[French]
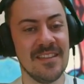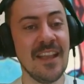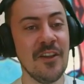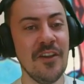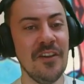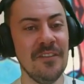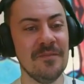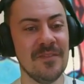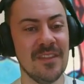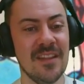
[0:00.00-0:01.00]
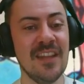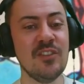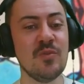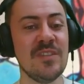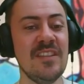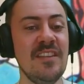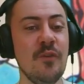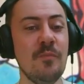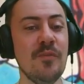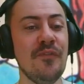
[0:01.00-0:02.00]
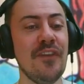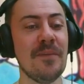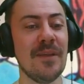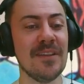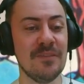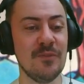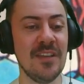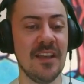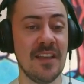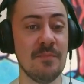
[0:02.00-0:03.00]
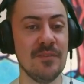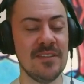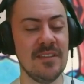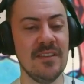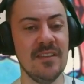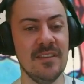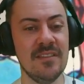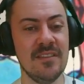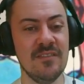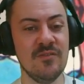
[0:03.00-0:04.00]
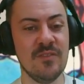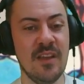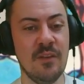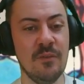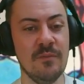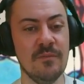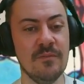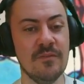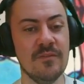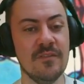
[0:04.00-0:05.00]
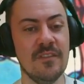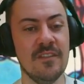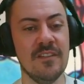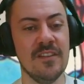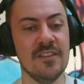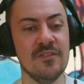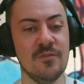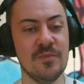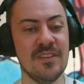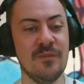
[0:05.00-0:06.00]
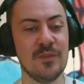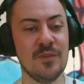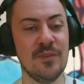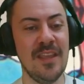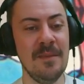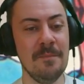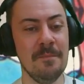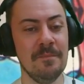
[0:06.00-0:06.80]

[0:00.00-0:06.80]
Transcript: D'accord. Là, j'ai choisi le niveau le plus faible. Hein. C'est vous dire à quel point c'est... Alors, je suppose qu'il faut sauter.